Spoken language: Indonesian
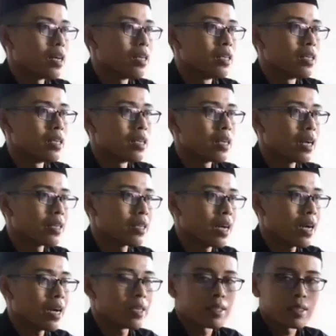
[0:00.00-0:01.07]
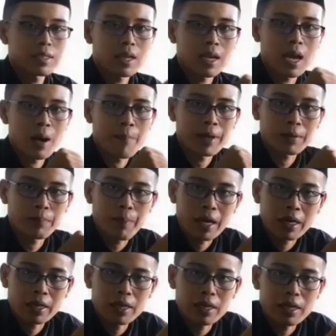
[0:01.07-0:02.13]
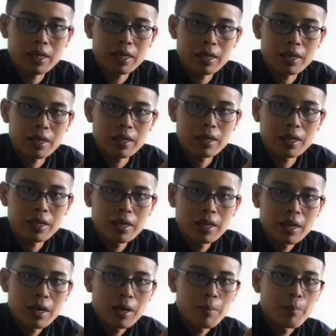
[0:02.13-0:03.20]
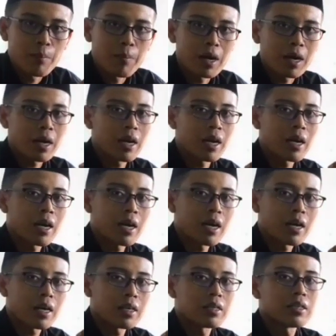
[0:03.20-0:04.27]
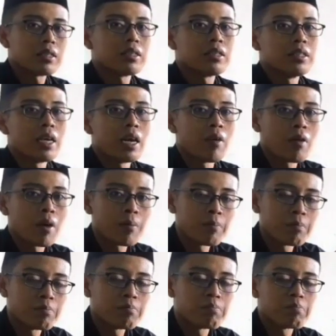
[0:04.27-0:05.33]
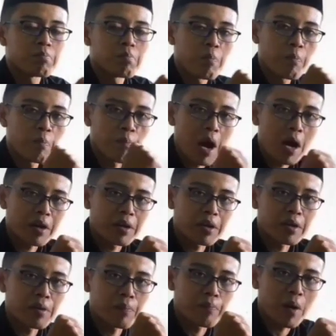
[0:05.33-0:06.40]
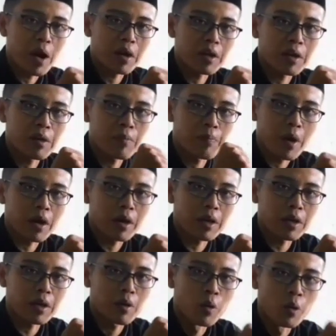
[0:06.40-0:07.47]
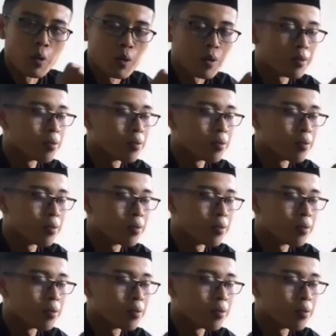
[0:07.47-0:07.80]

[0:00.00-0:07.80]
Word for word: e, katakan selamat pagi, maka jawab pagi, pagi, pagi. Huh.